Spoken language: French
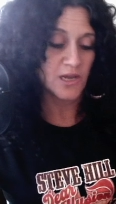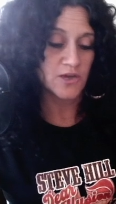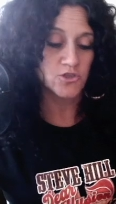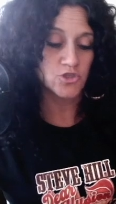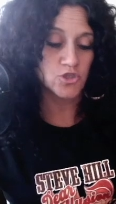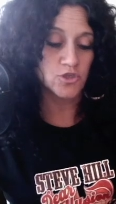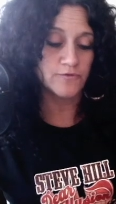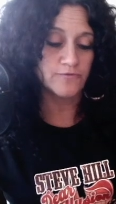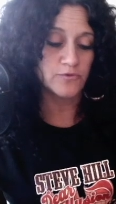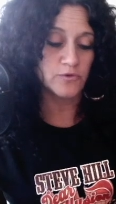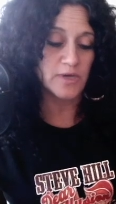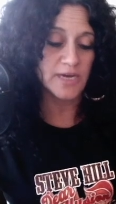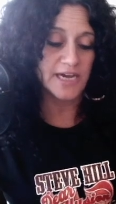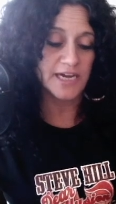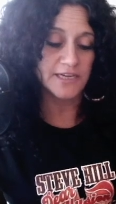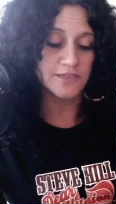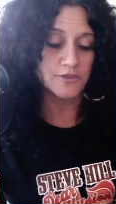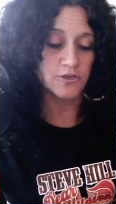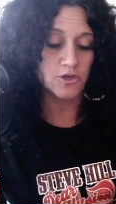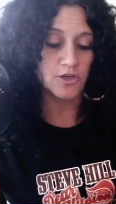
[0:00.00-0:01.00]
Je veux
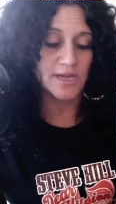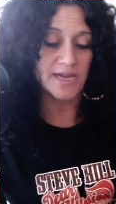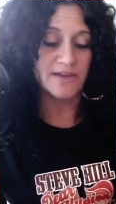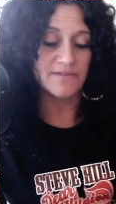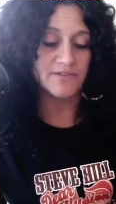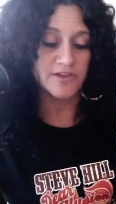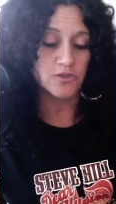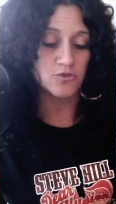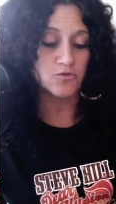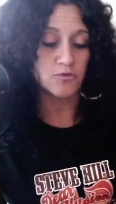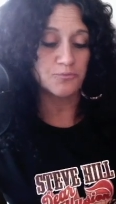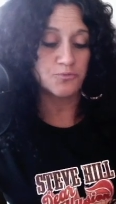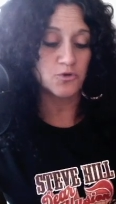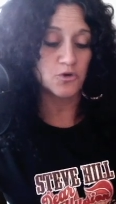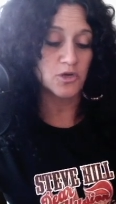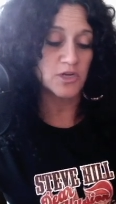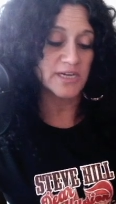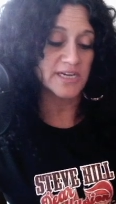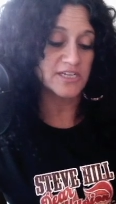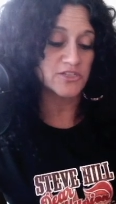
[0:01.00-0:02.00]
être avec toi pour
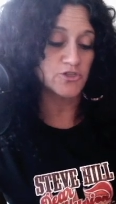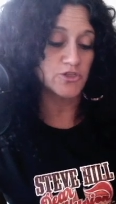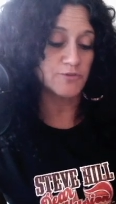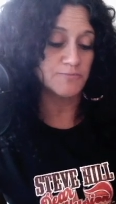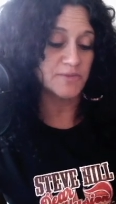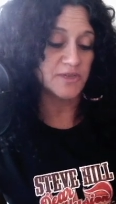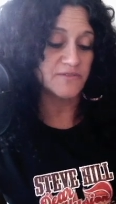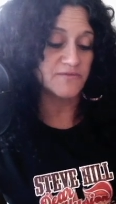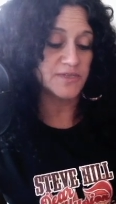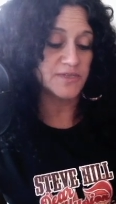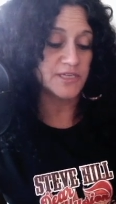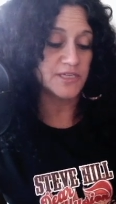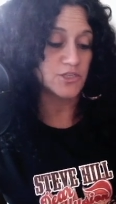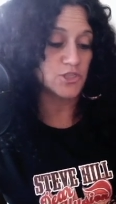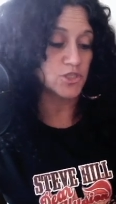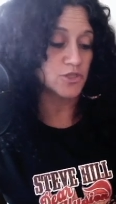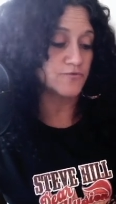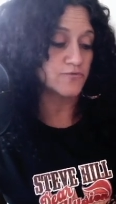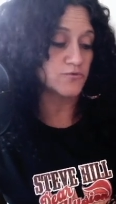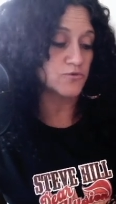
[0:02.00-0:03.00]
le reste de ma vie et
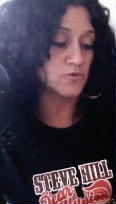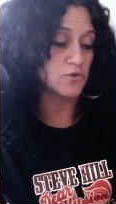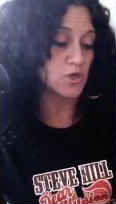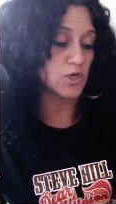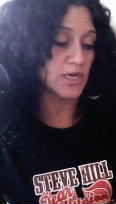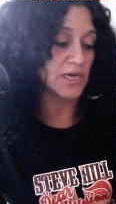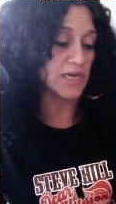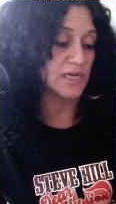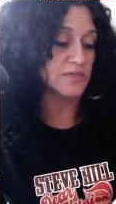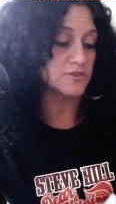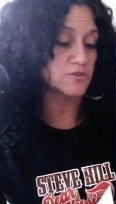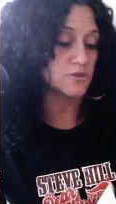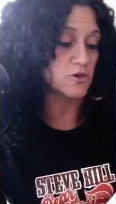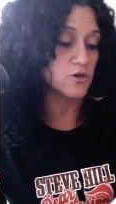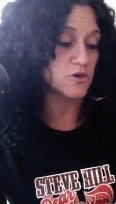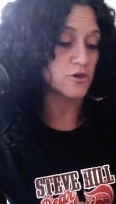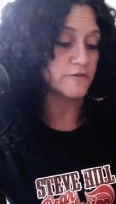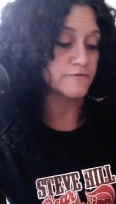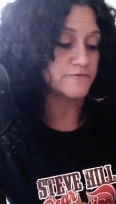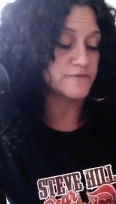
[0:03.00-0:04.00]
je veux le rendre
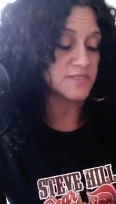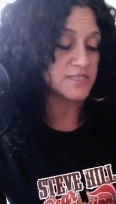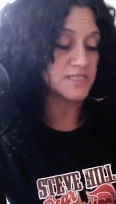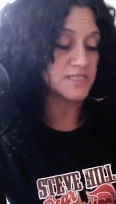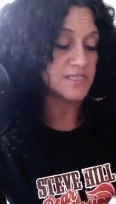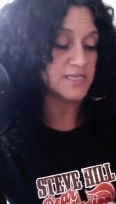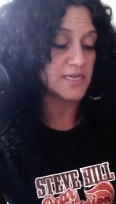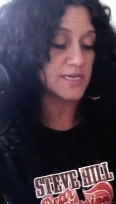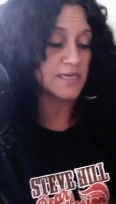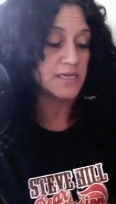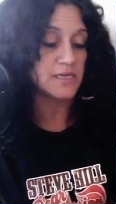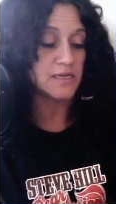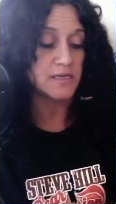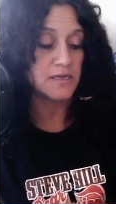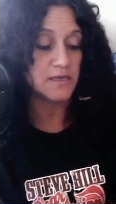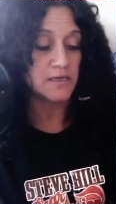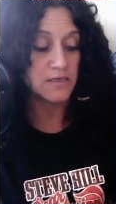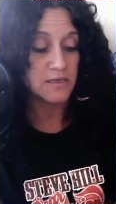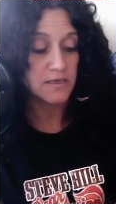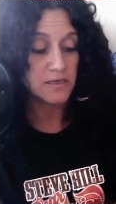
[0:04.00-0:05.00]

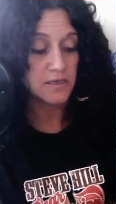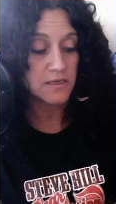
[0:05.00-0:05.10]
officiel.